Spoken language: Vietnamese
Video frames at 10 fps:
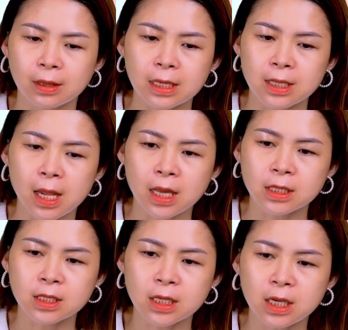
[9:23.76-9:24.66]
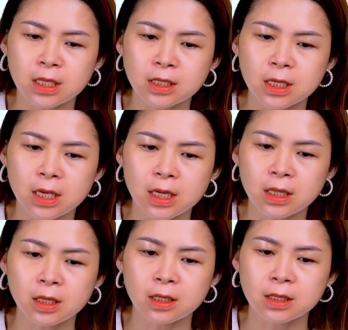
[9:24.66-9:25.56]
Ta sẽ lấy chín mươi chín
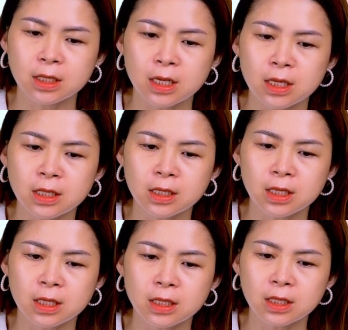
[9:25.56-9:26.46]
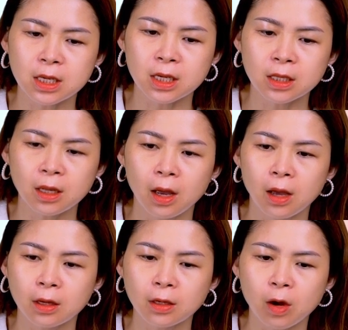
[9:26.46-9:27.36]
nghìn chín trăm chín mươi chín
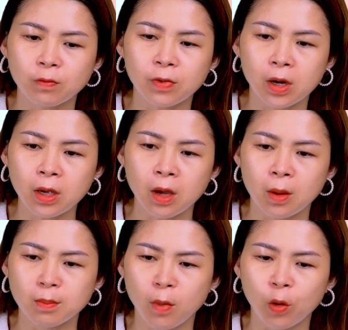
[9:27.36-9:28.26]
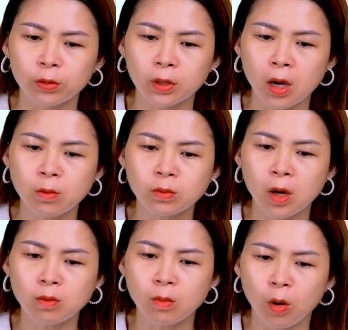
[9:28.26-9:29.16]
cộng với một nghìn không
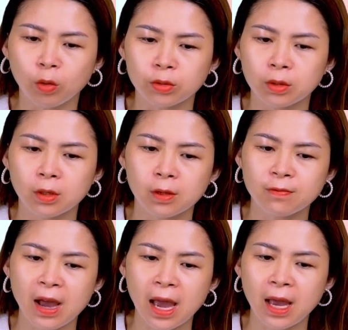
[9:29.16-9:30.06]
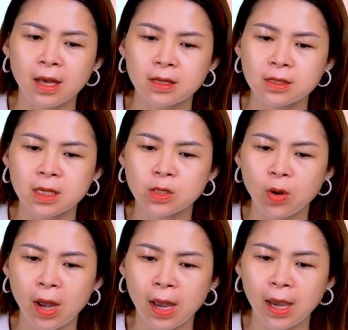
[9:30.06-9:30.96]
trăm lẻ một và chia cho
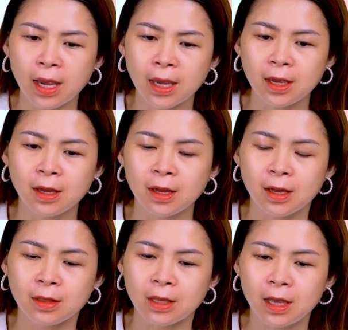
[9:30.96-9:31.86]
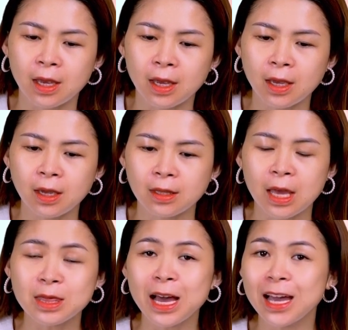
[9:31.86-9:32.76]
hai. Thế
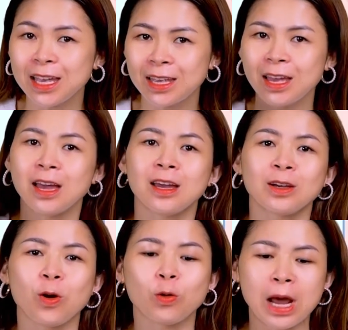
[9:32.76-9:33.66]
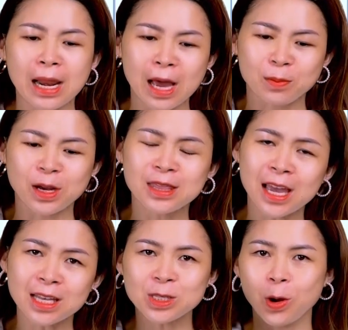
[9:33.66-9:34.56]
đến đây cô đã làm gần
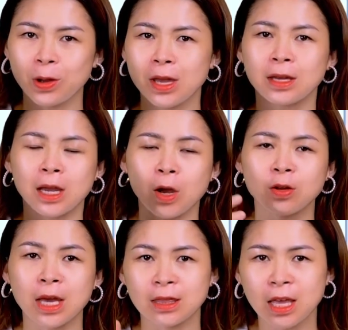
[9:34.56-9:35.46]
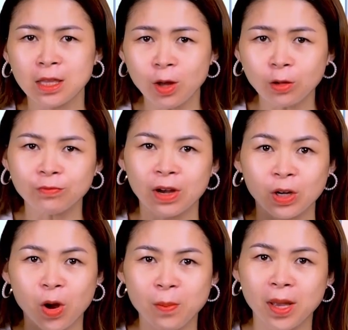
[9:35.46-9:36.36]
hết rồi. Các con hãy tính nốt và
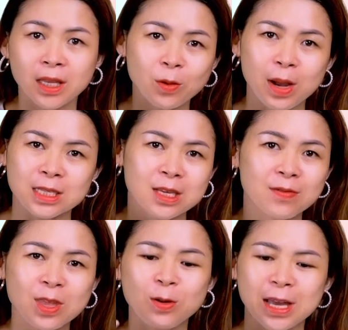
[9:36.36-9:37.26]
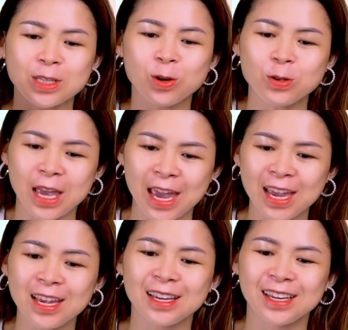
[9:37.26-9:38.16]
comment kết quả dưới video này cho cô
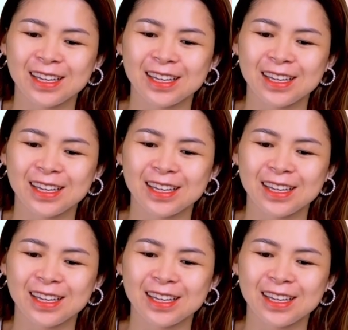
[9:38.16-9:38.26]
nhé.